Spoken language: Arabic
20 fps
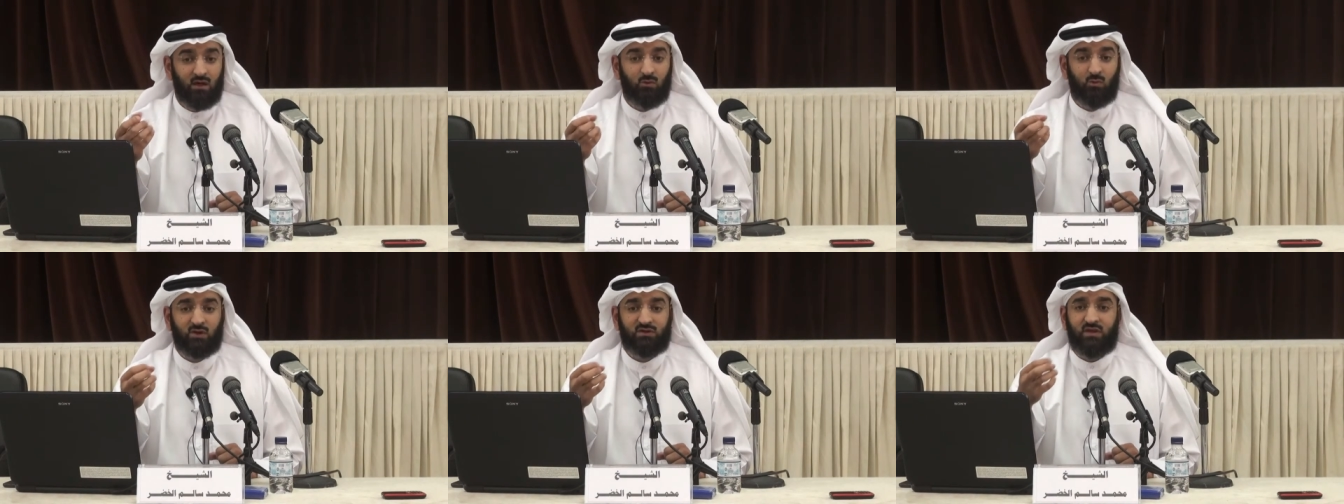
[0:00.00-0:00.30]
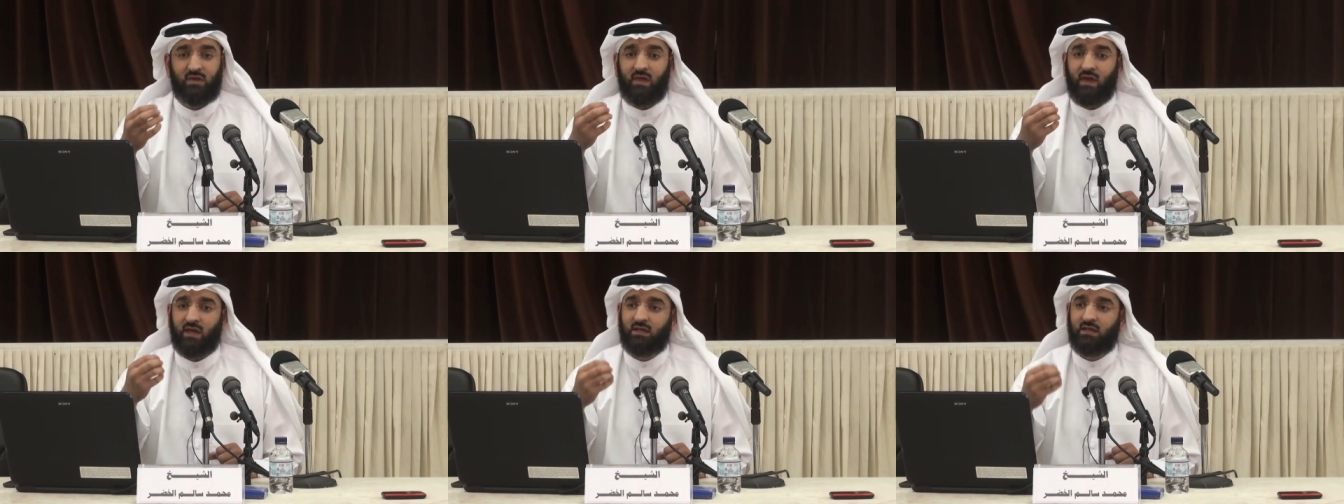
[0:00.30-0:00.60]

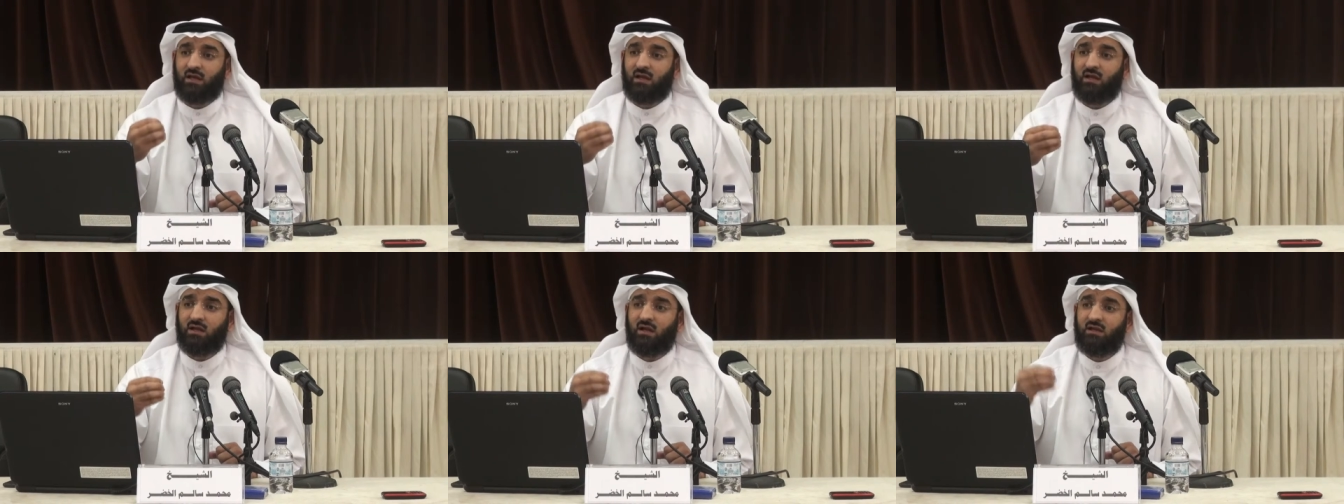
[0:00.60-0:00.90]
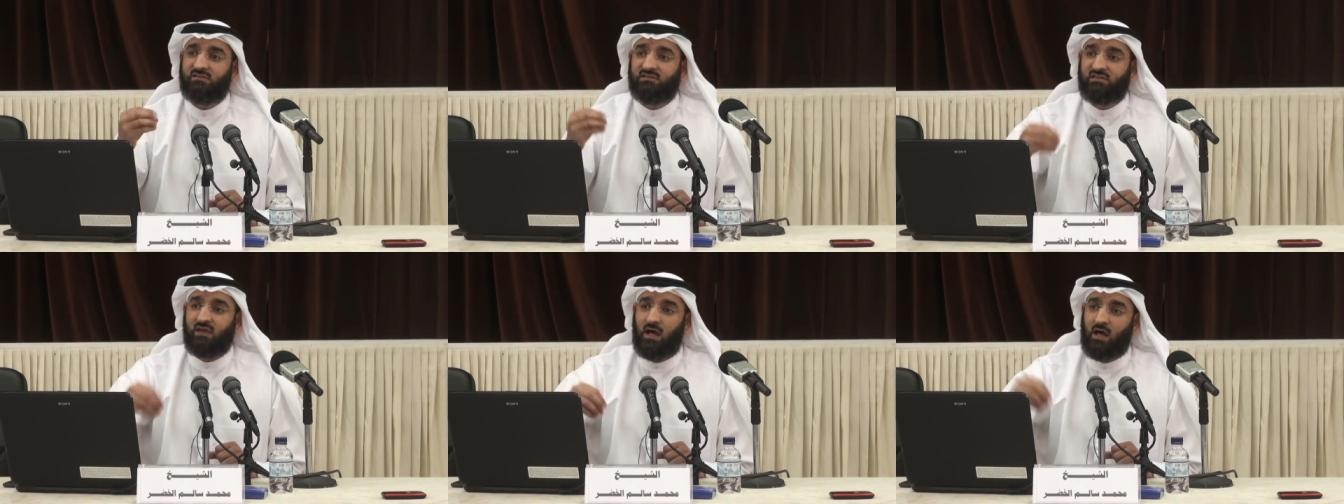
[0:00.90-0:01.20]
وتذكر
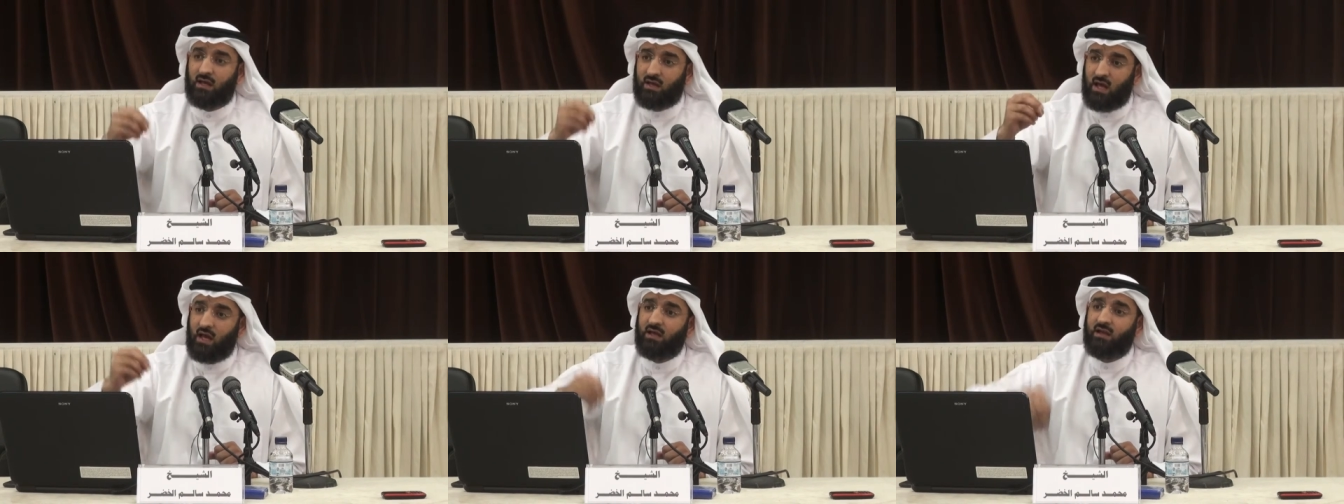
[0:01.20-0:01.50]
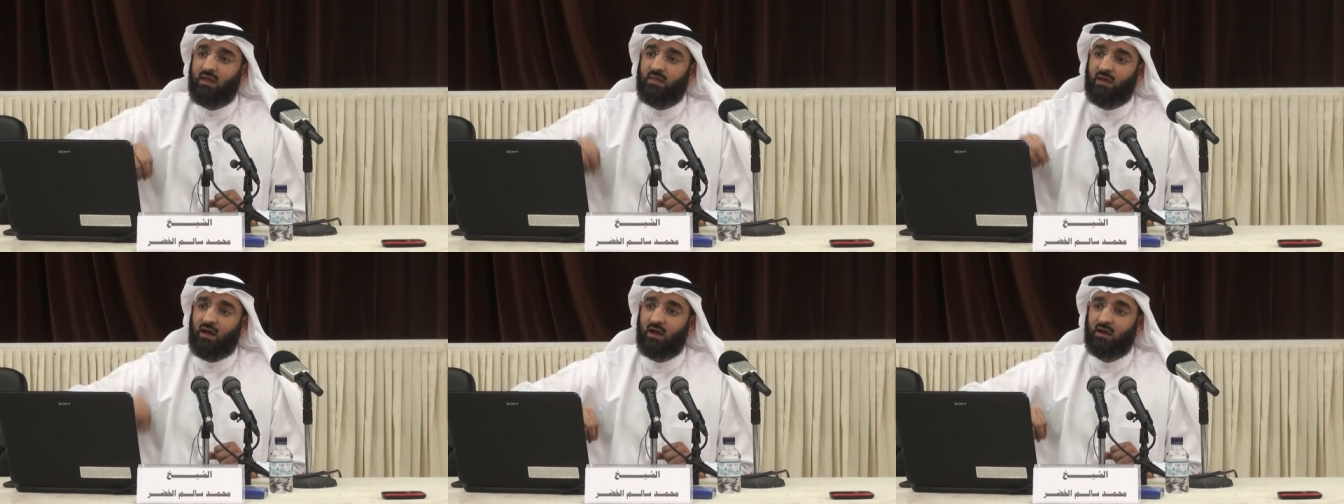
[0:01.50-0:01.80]
الأنصار
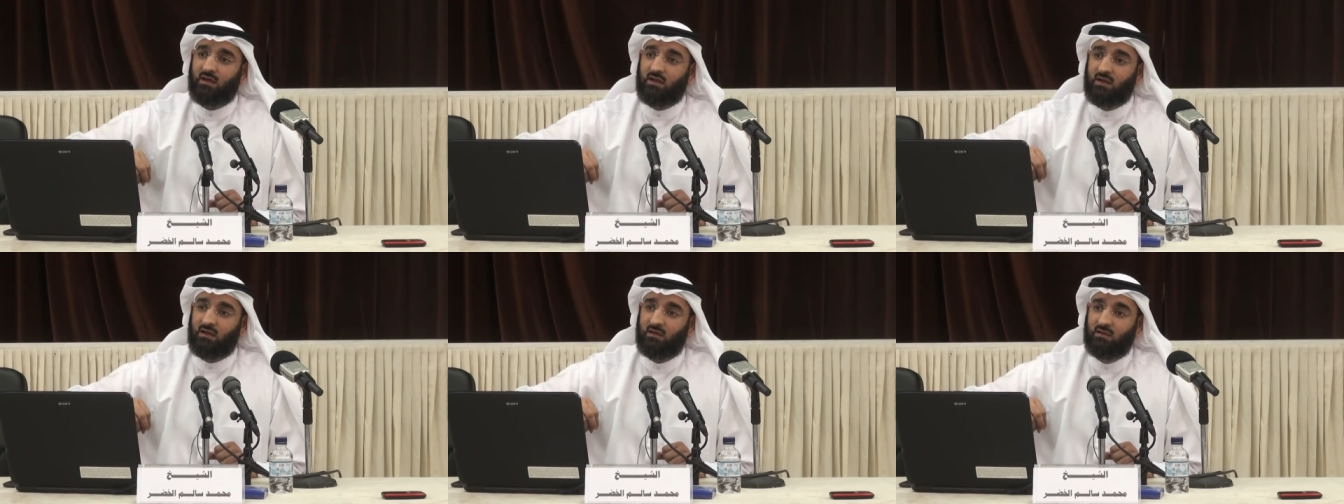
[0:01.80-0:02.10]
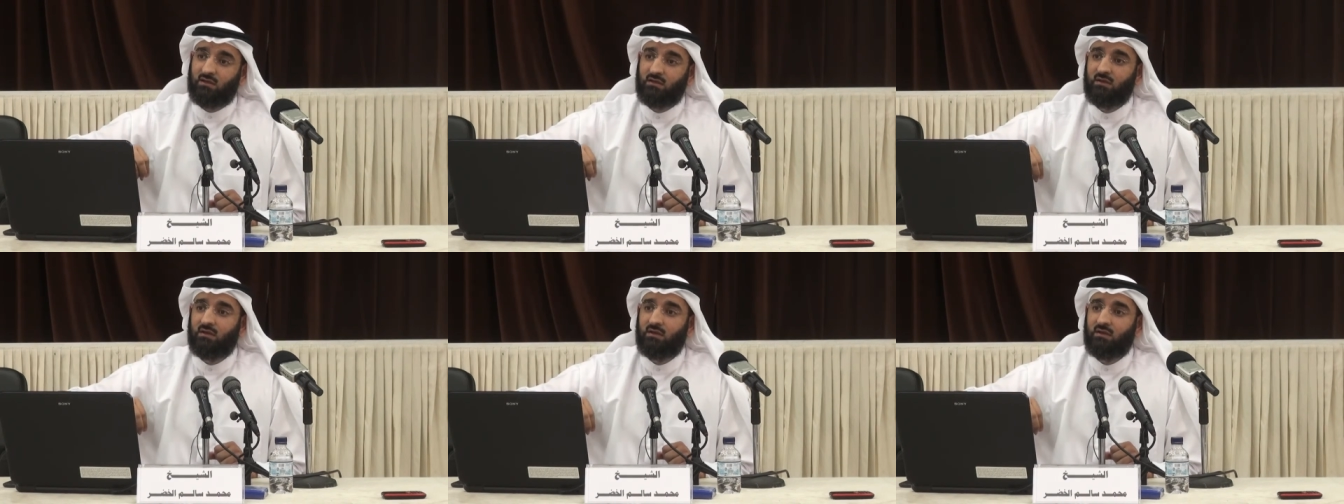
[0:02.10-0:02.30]
آنذاك